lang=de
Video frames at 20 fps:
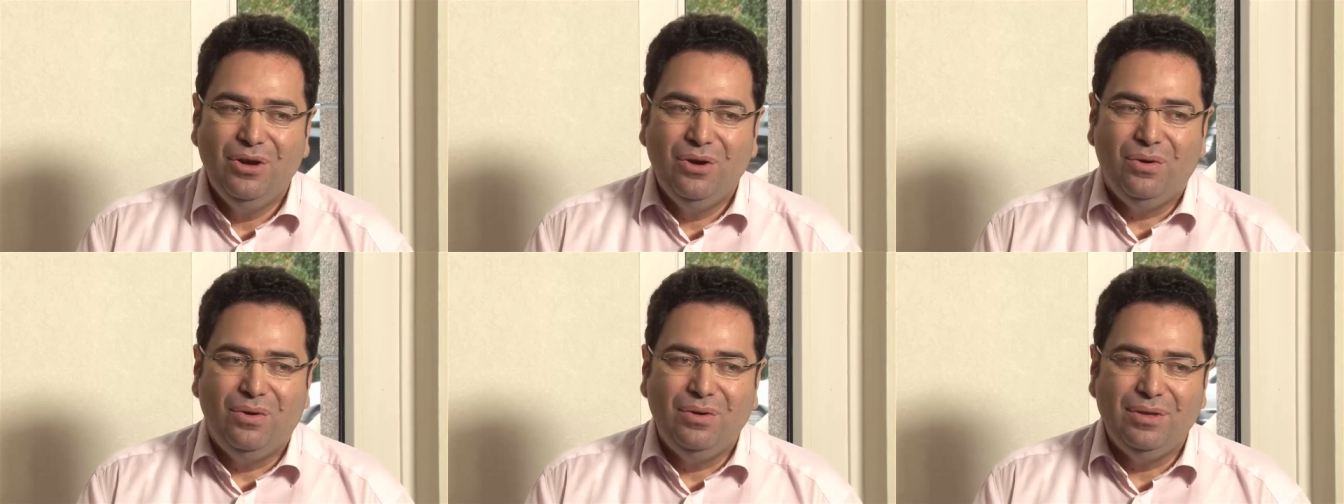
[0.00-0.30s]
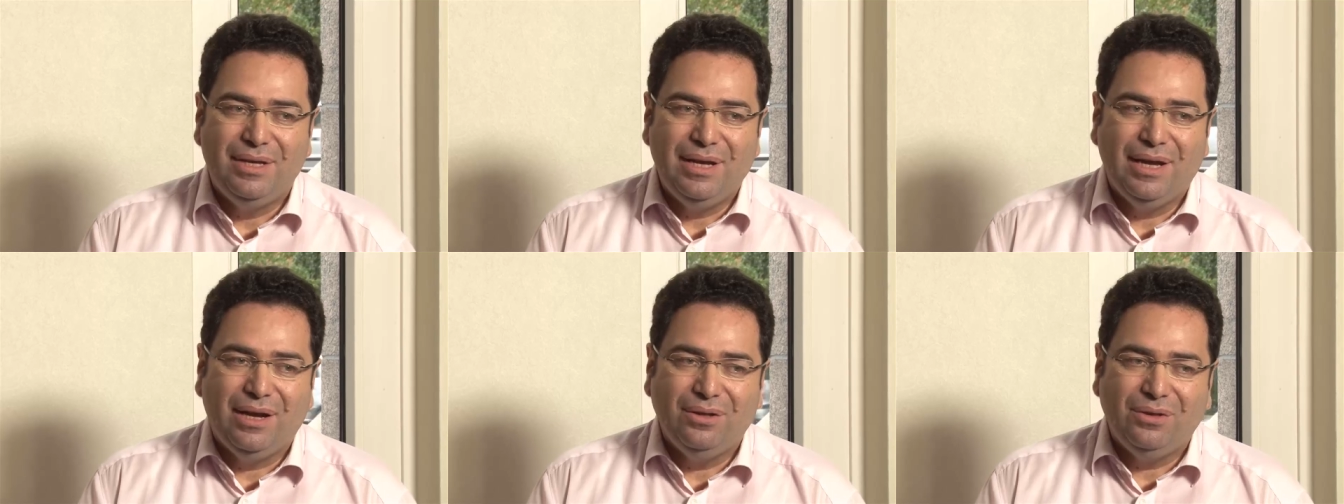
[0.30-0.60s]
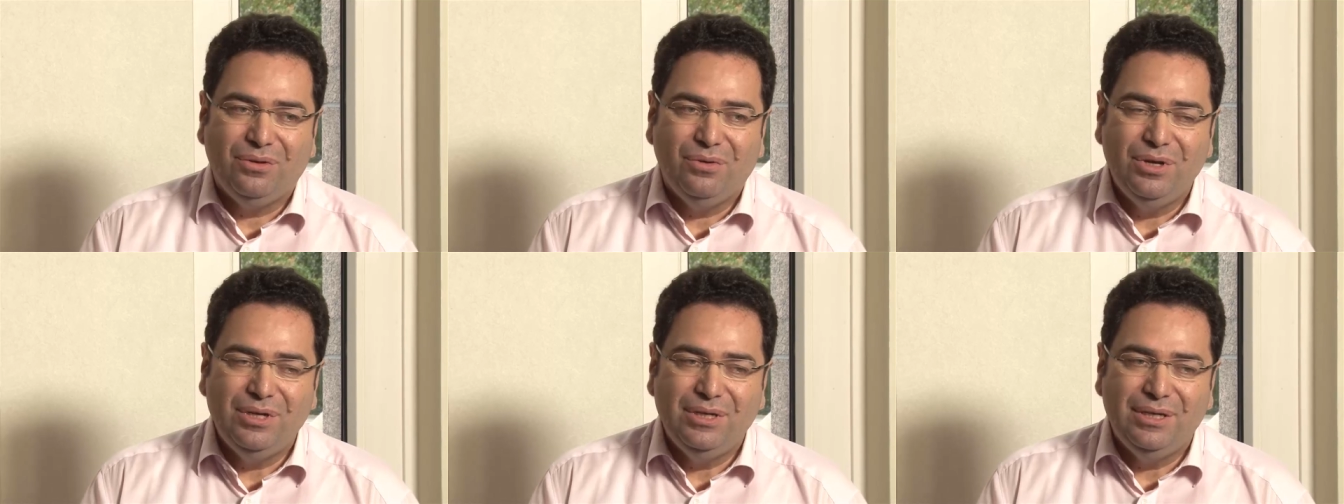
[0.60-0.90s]
Und
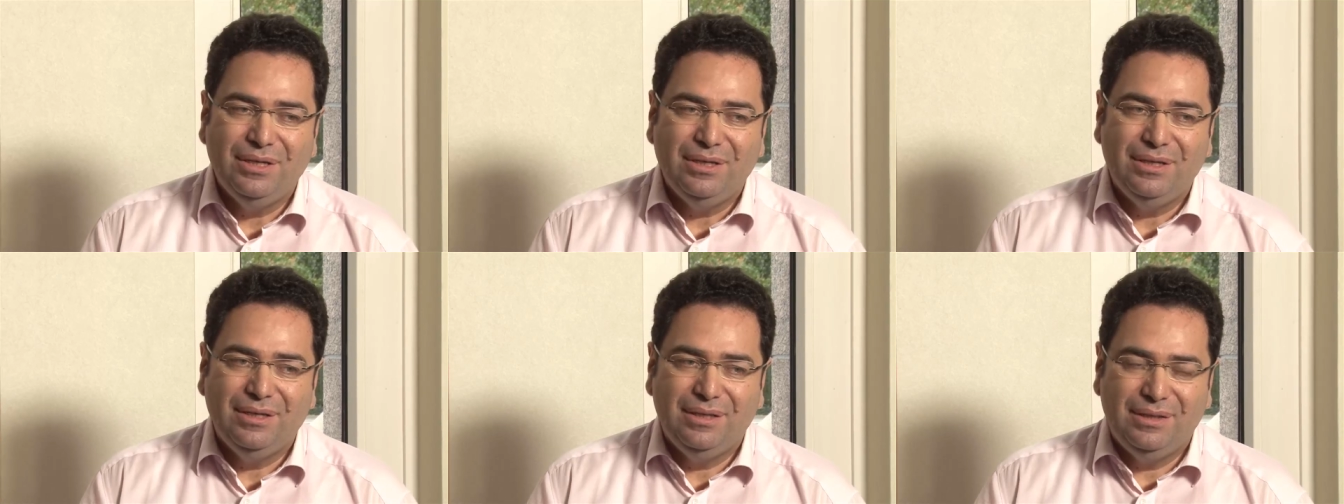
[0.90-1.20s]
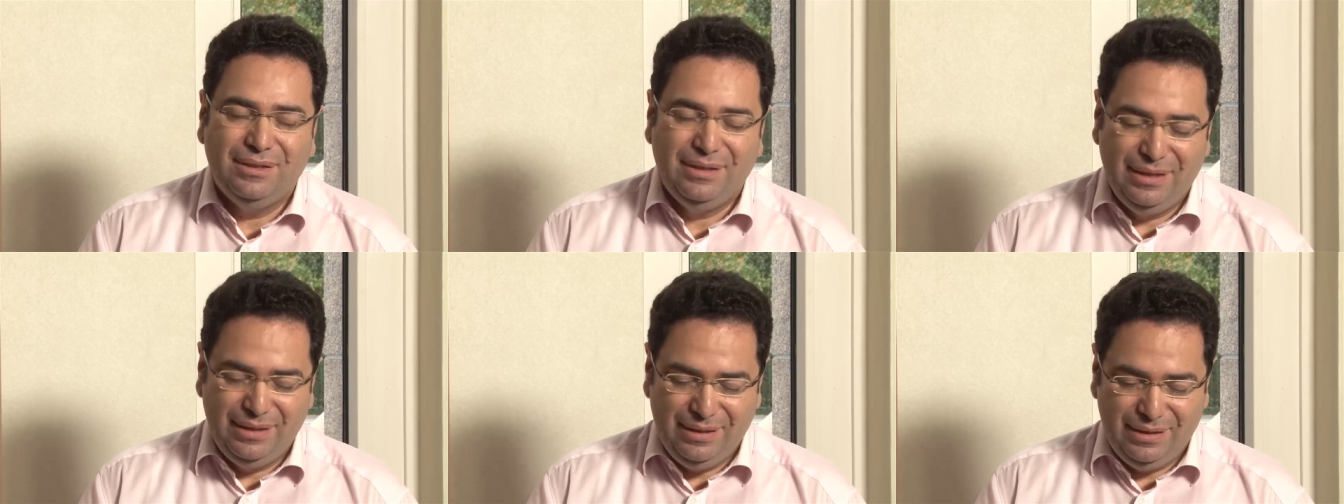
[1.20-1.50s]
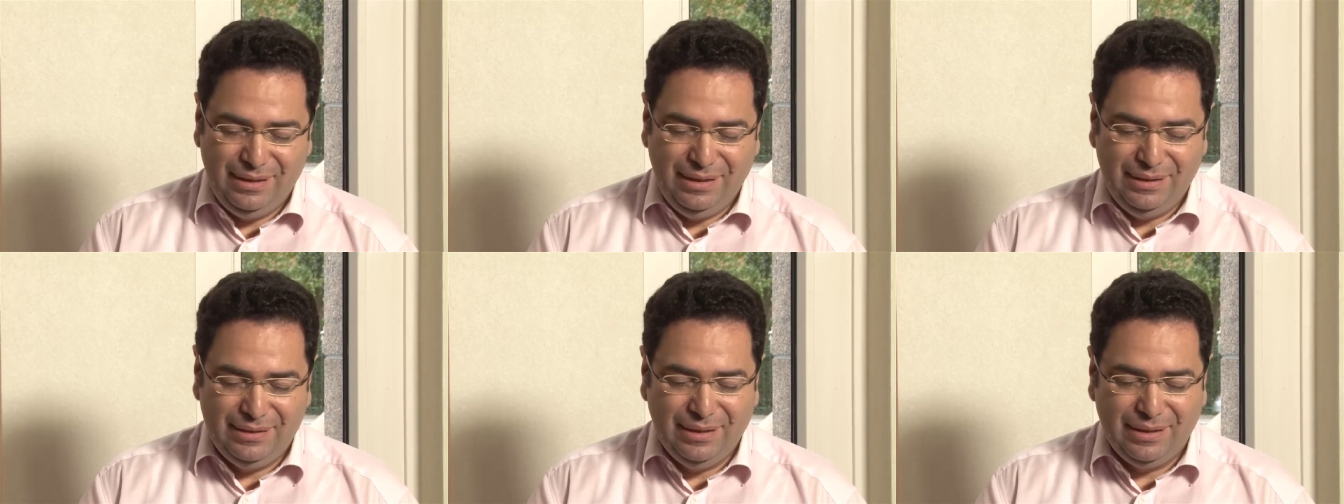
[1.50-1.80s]
dadurch sind
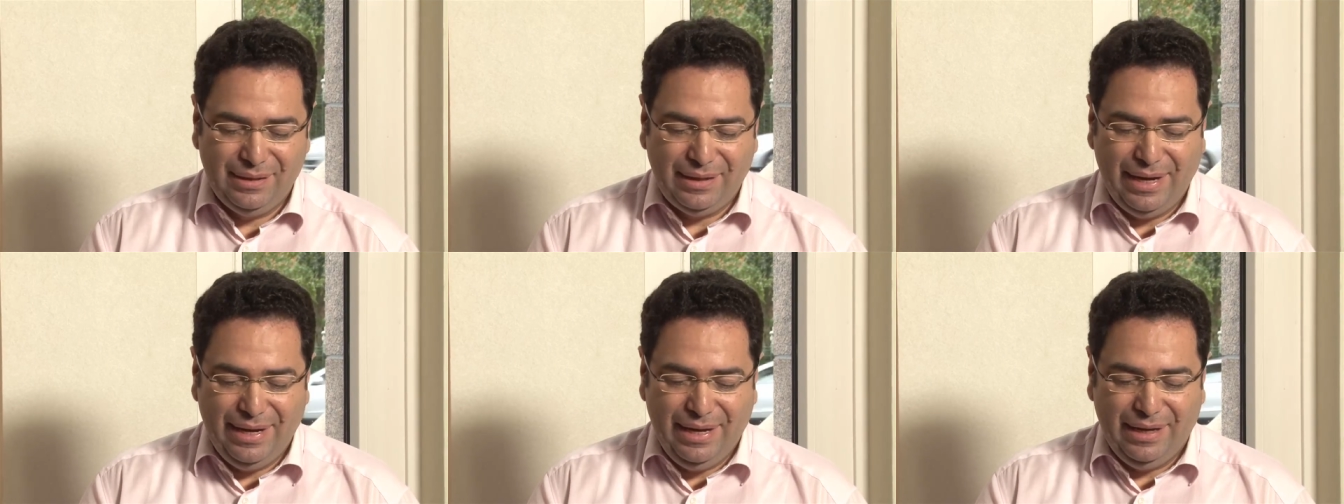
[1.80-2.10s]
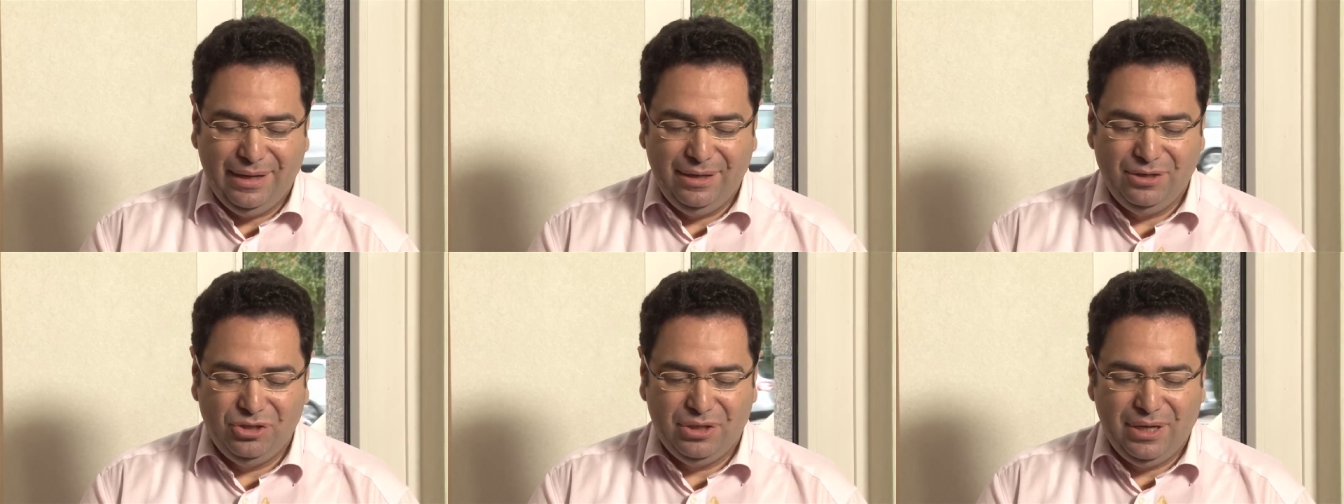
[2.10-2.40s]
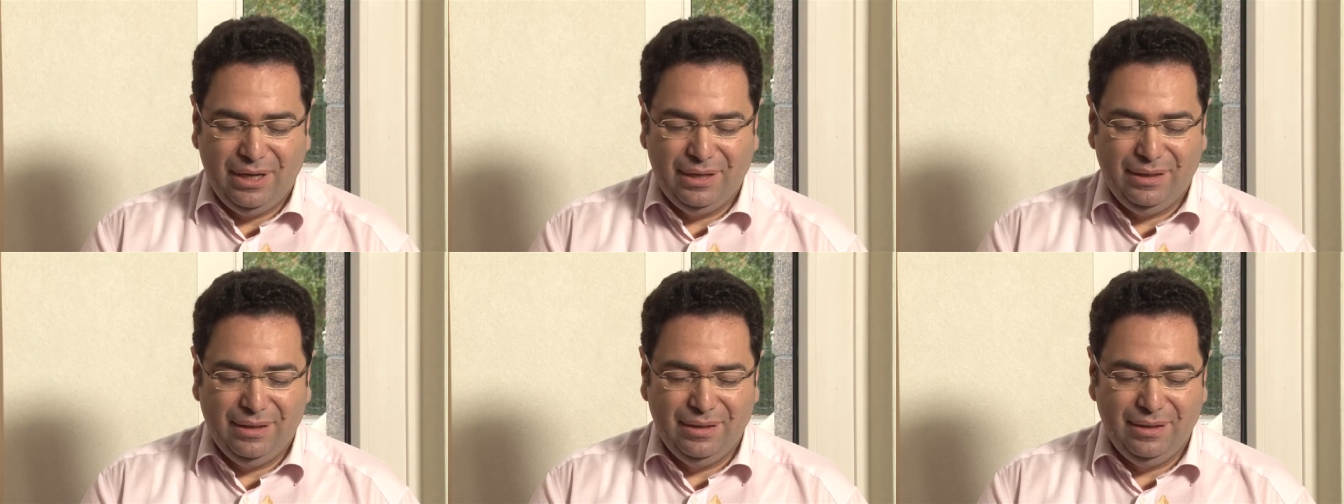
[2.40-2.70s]
diese Dreiecke
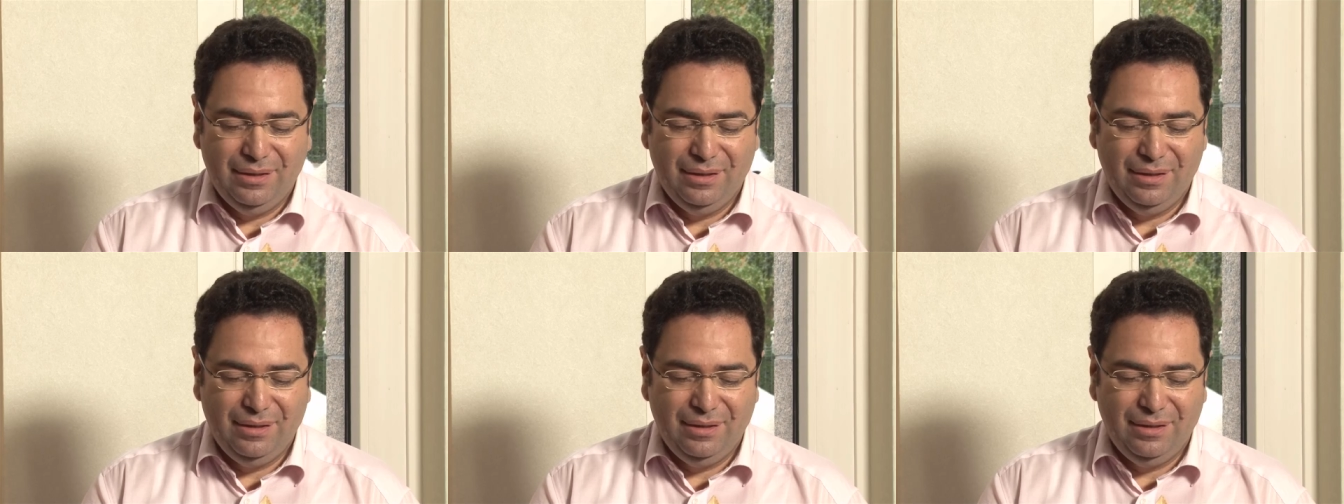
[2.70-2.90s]
entstanden,